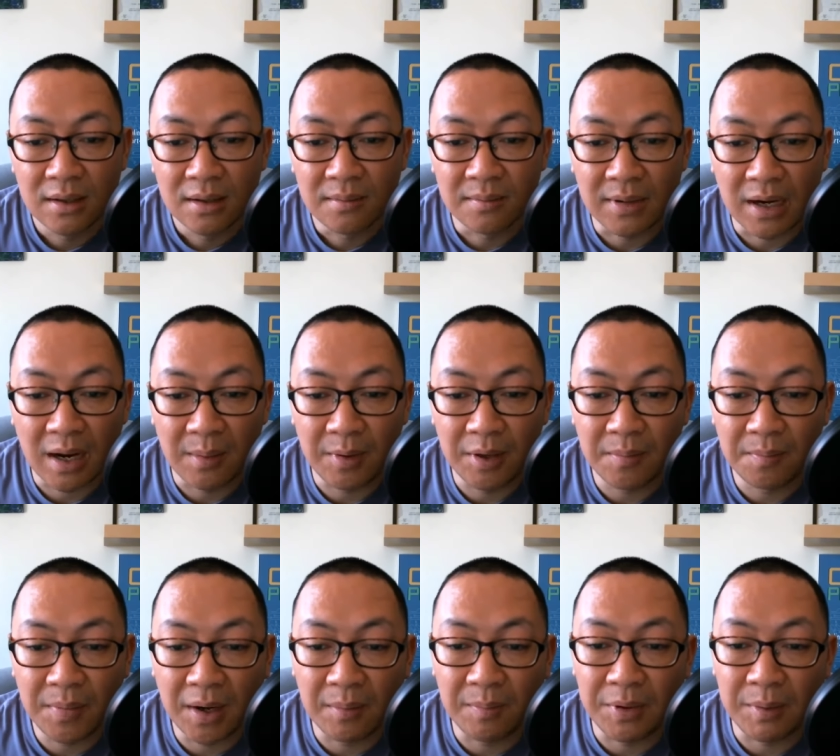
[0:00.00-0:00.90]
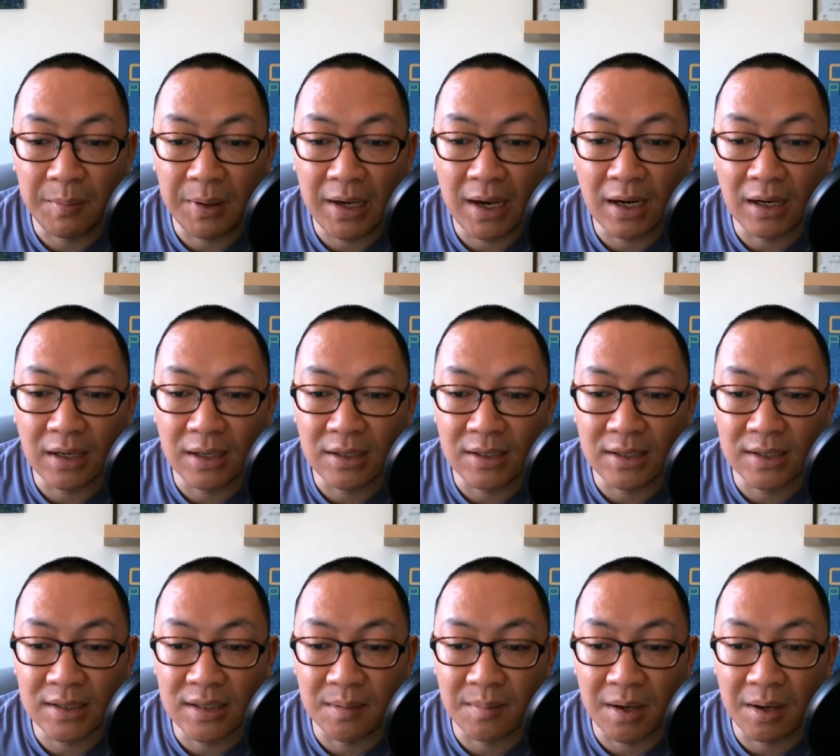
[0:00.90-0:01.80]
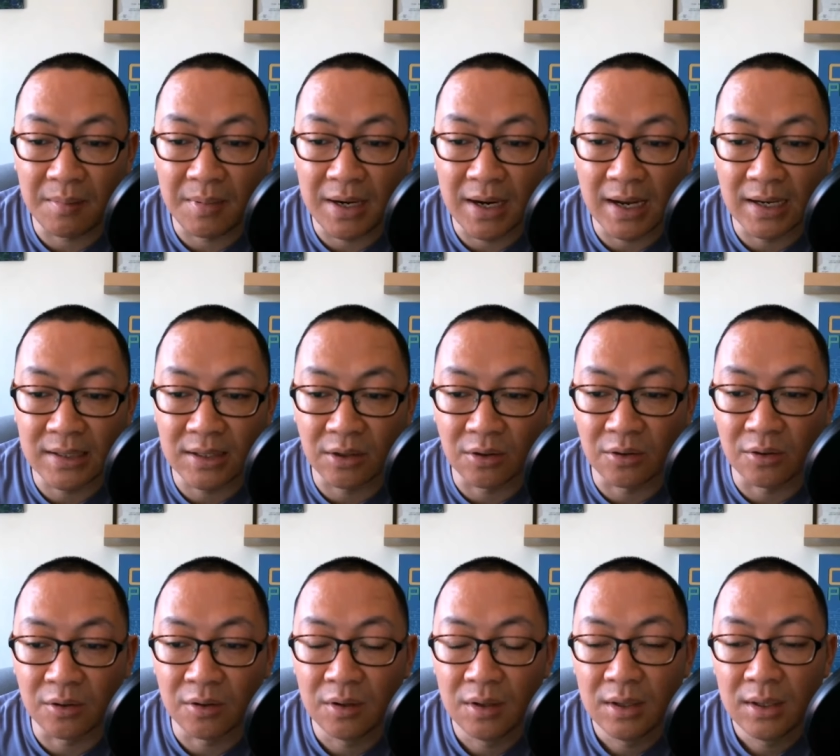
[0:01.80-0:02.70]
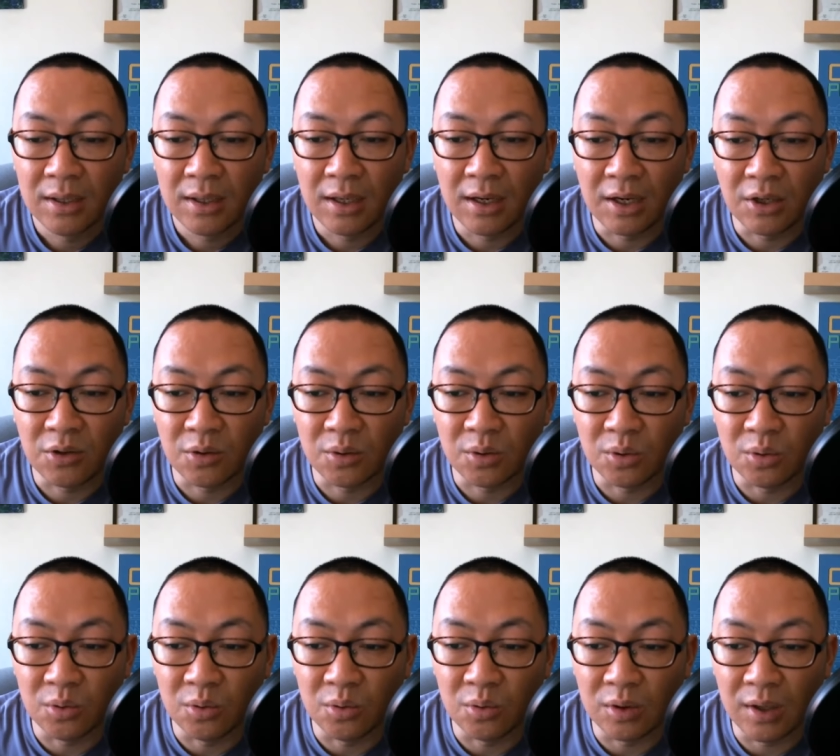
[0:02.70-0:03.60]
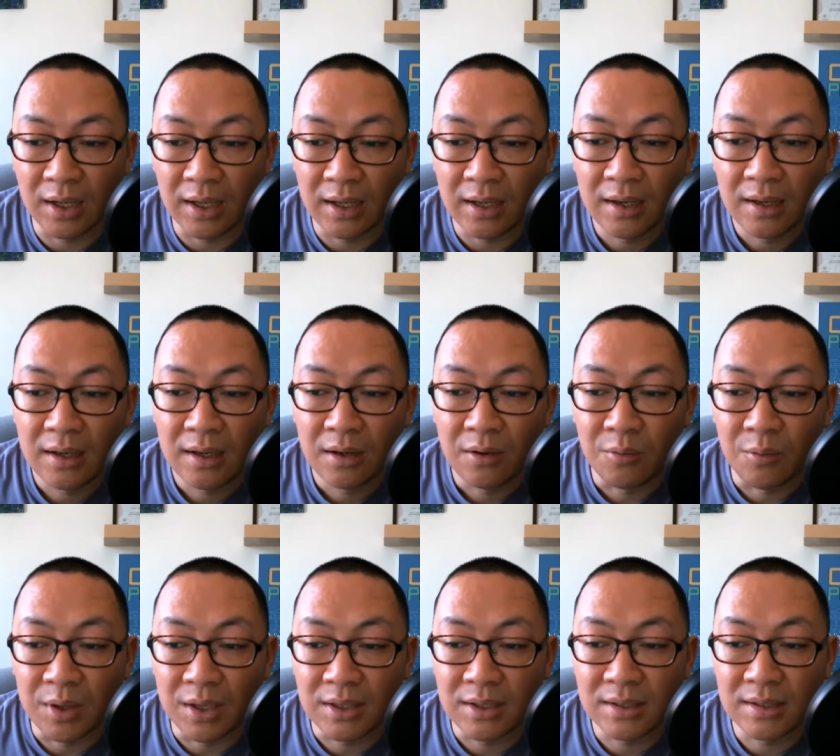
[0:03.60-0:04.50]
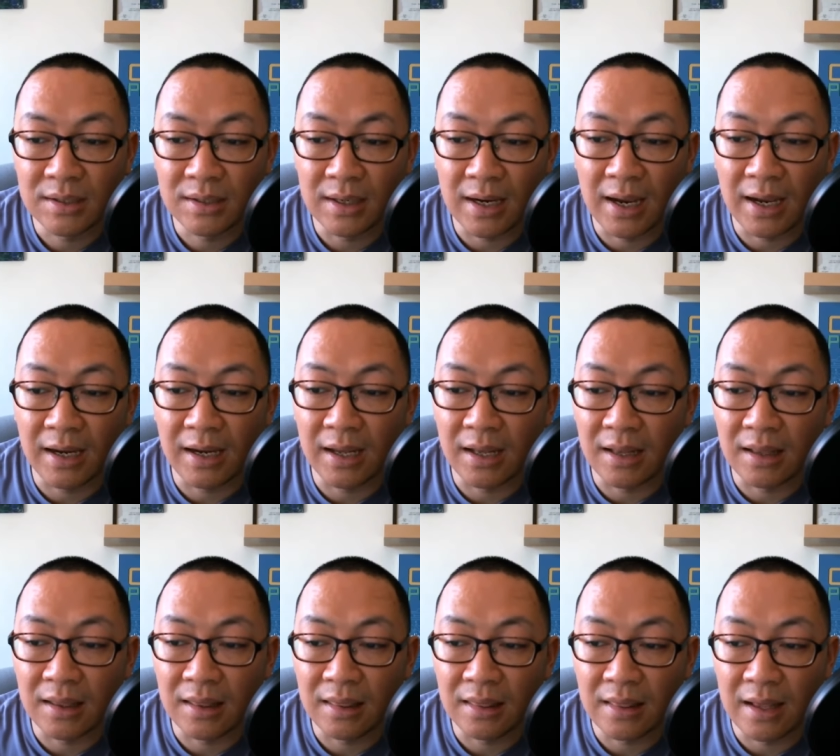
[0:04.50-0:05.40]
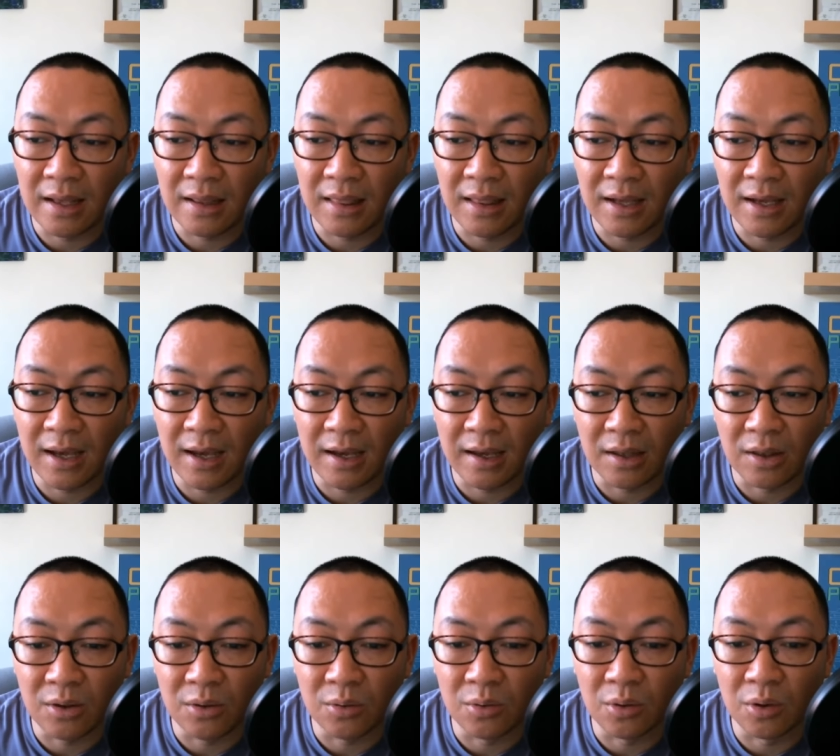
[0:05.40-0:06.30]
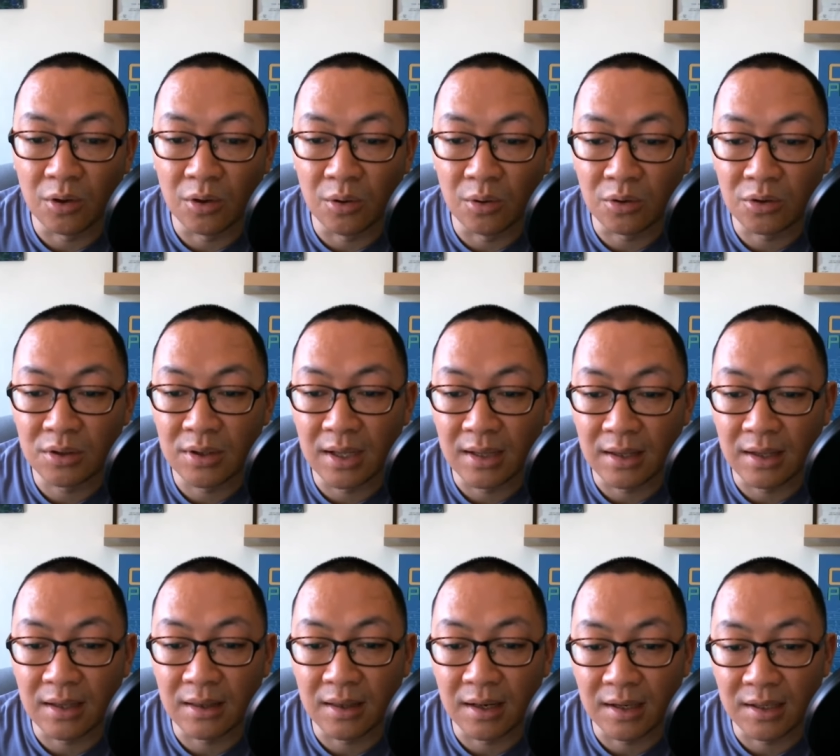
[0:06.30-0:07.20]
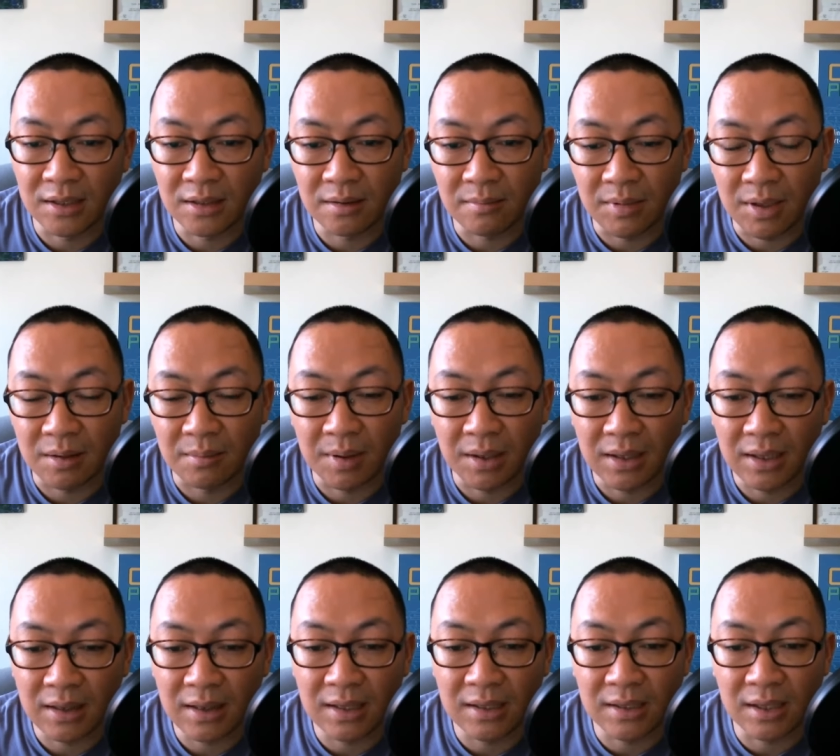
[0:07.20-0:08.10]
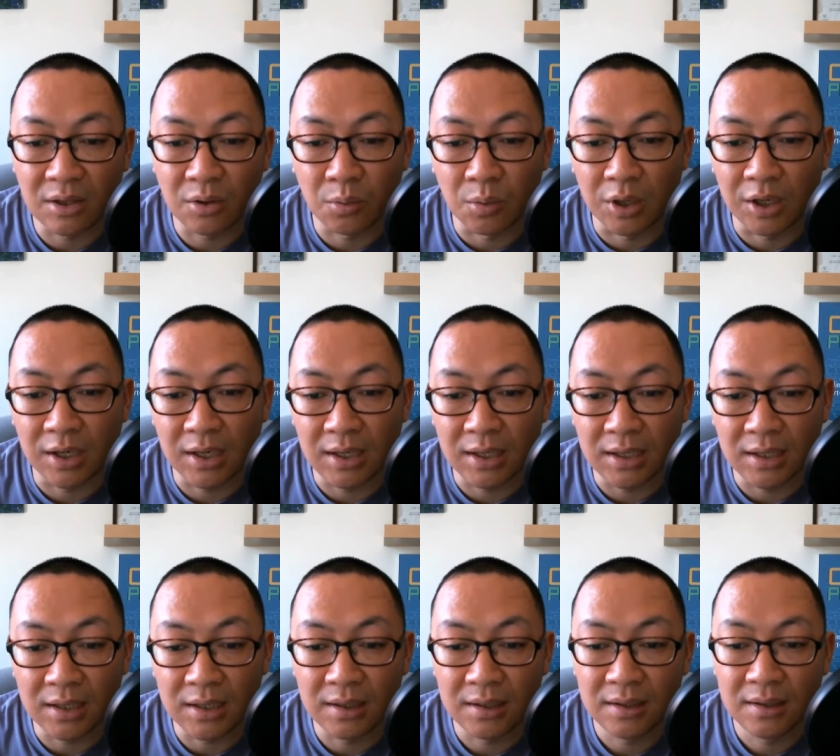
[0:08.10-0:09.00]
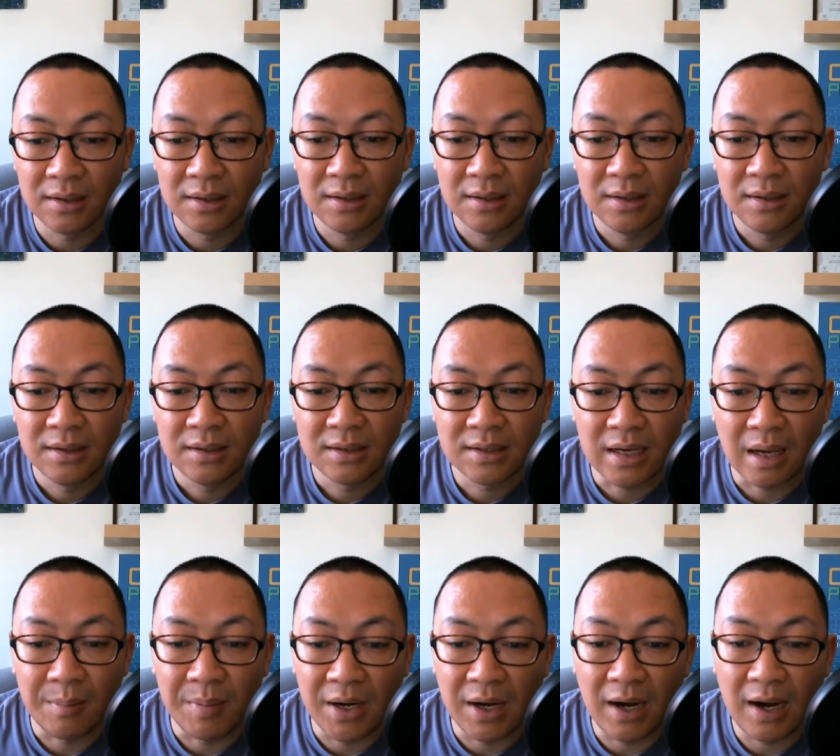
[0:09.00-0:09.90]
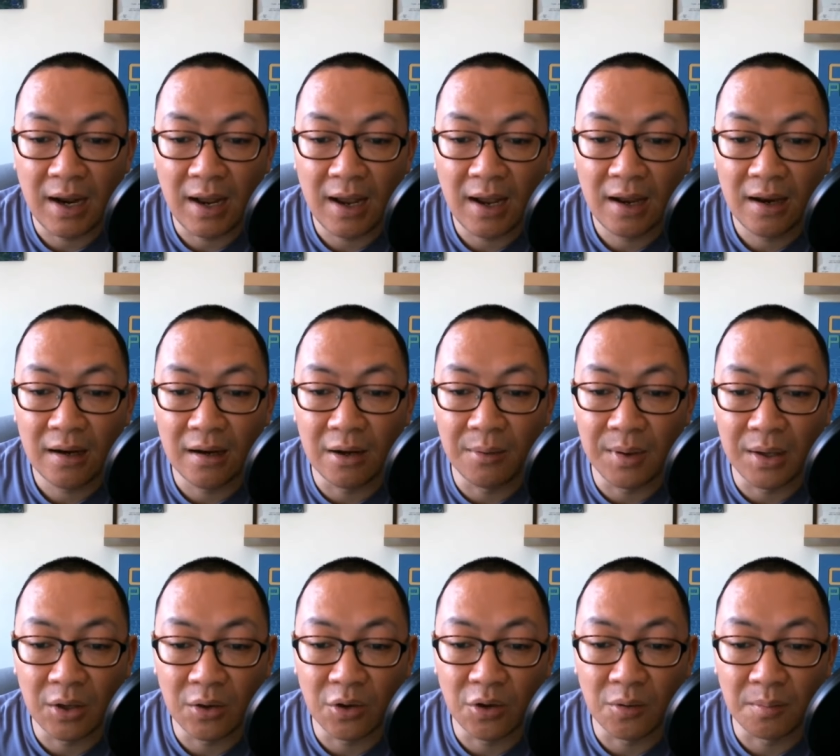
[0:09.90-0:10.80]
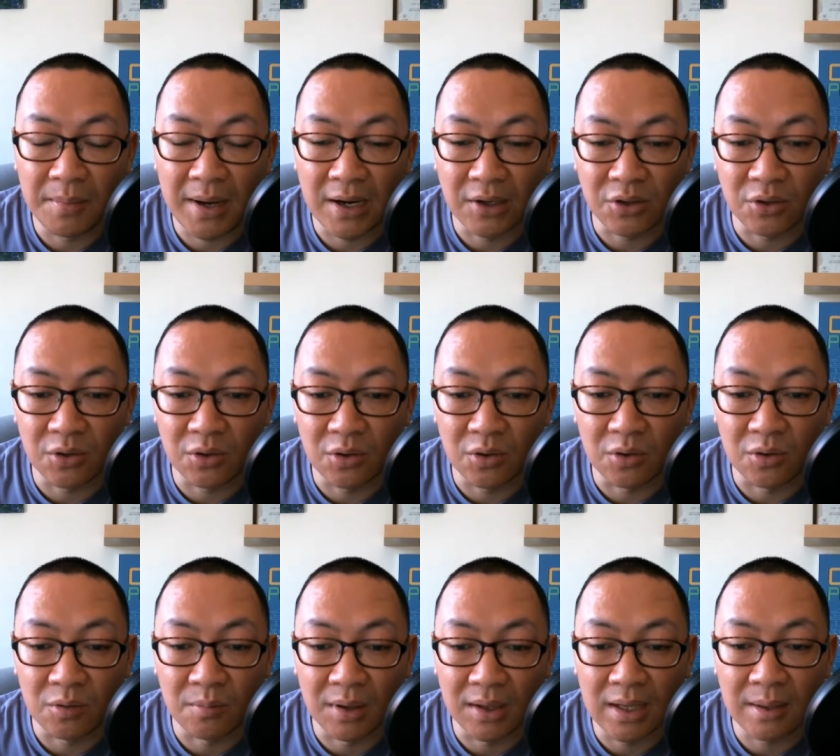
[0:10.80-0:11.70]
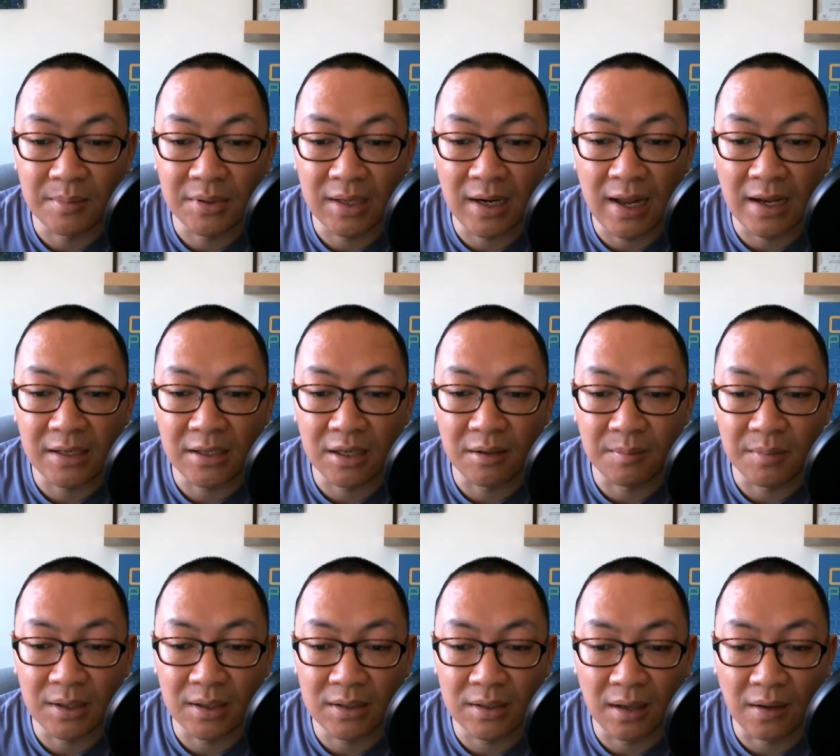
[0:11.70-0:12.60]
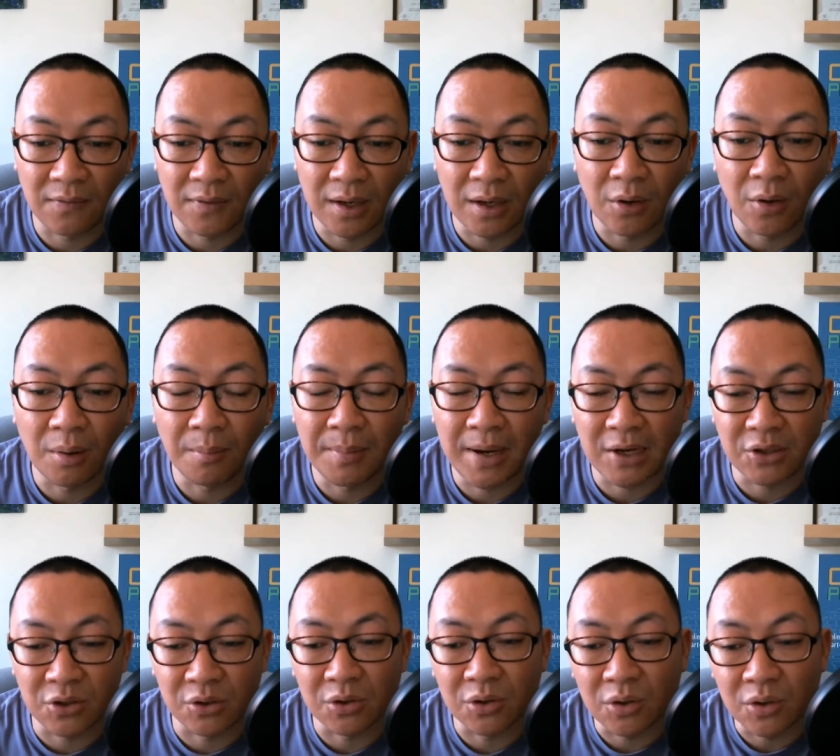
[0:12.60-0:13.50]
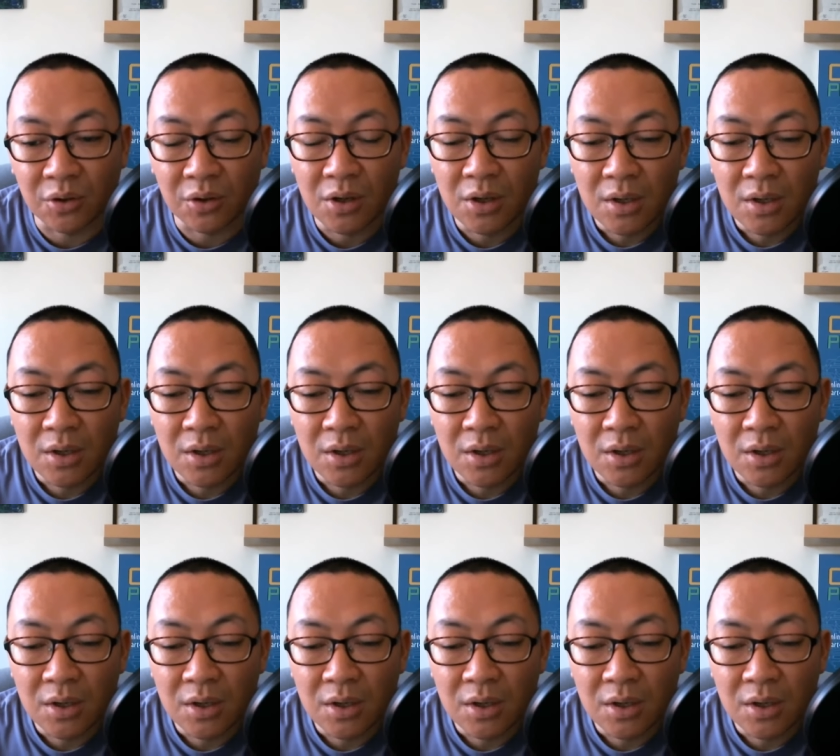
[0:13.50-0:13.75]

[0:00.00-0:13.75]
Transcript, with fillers: Maraming pagpipilang niches sa mga binasa ko and I chose to do na which I can I think I can do or those that interest me but it isn't working sabi nila gawin ko yung passion ko but I'm still asking myself ano ang passion ko